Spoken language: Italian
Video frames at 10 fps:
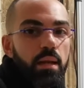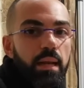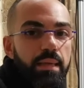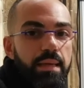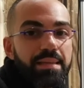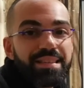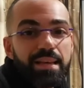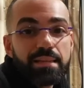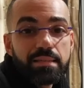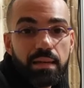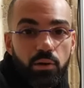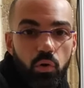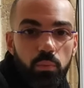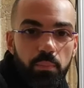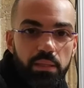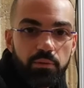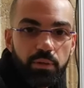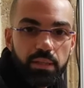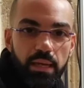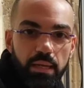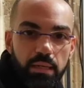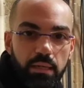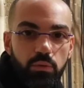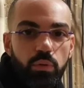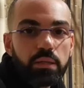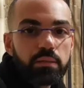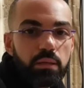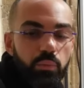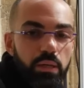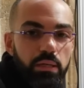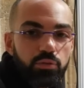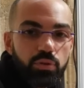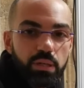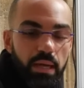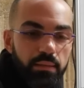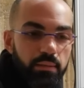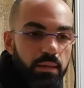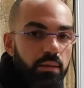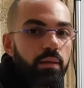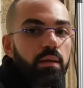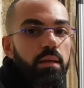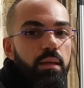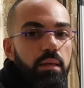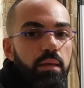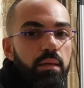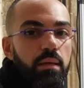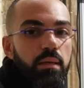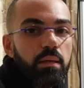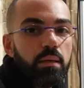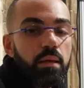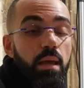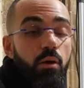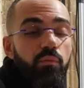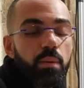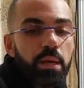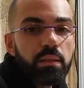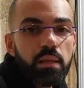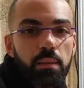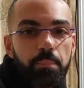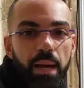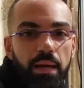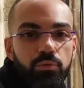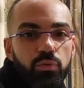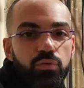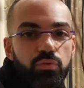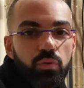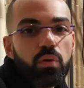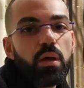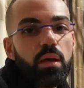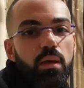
La chiesa è stracolma di fedeli durante quella giornata e, e ovviamente il pathos è,